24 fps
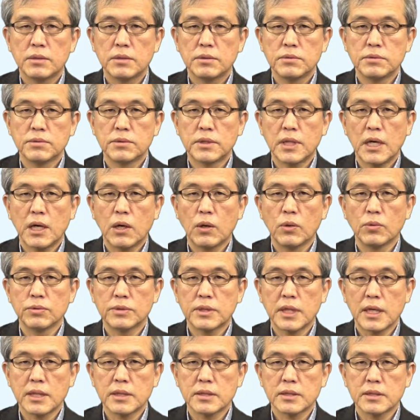歌を
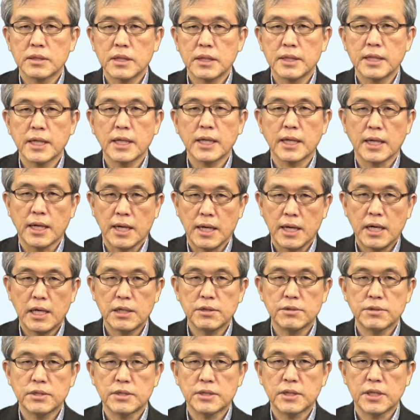歌ったながら
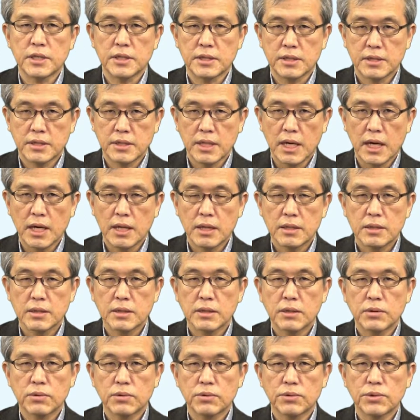歩いていった
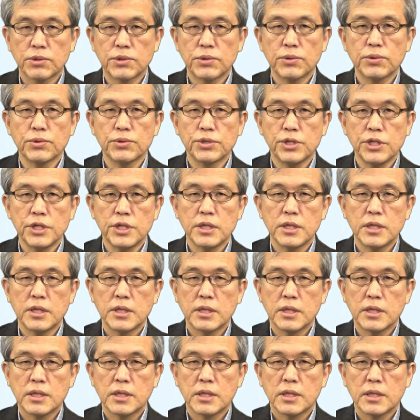このように
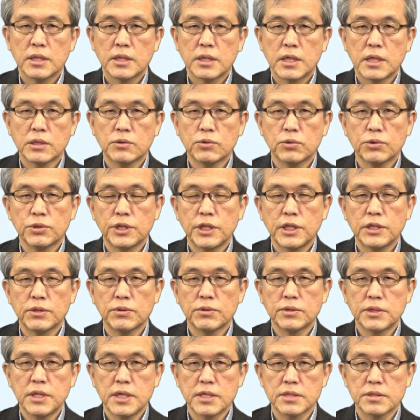過去形の
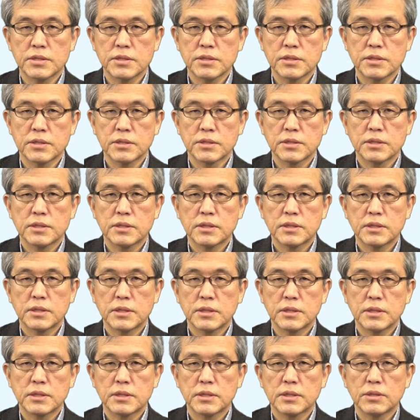点数
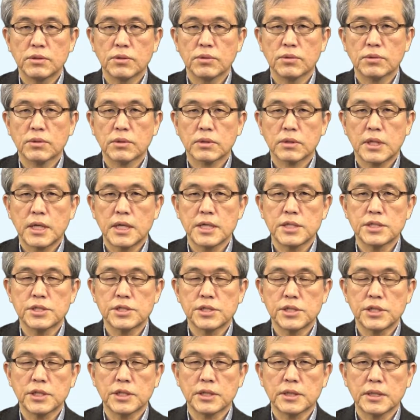の形
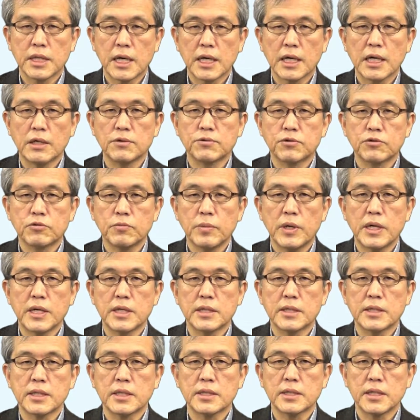式「た」が含まれ
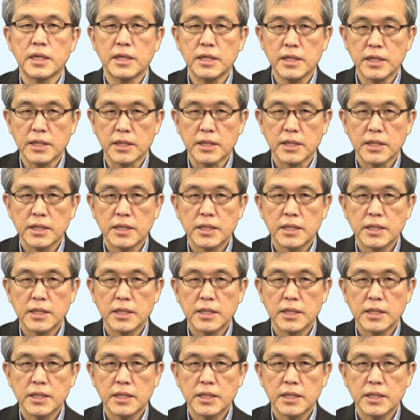ていたり